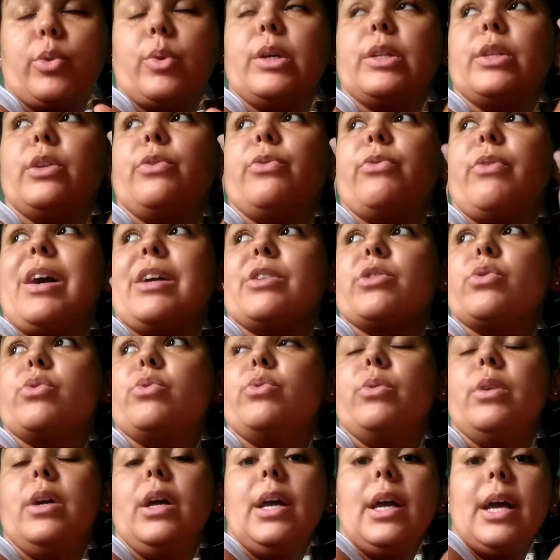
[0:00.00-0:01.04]
Quando eu
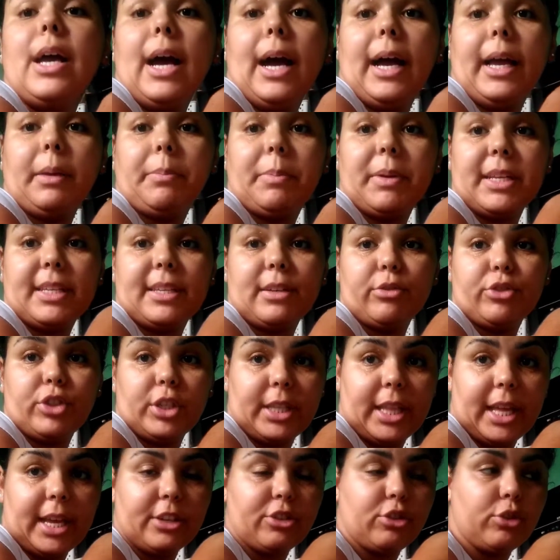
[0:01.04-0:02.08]
faço a impressão de
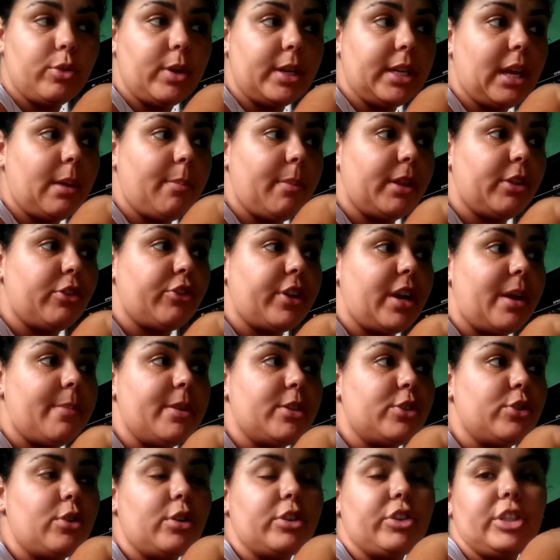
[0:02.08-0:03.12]
teste do alinhamento de
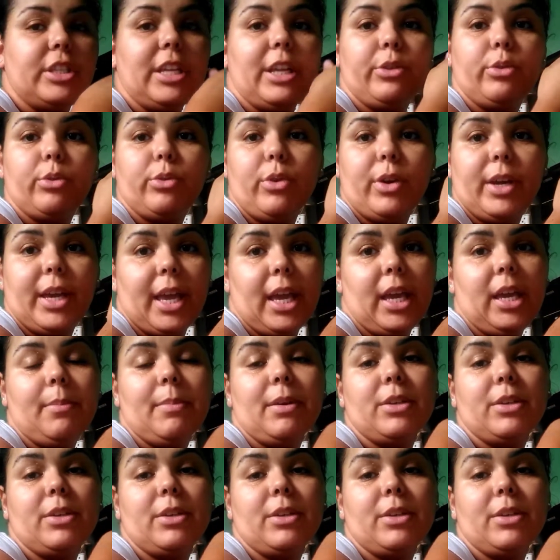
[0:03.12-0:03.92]
cabeçote, tá tudo ok.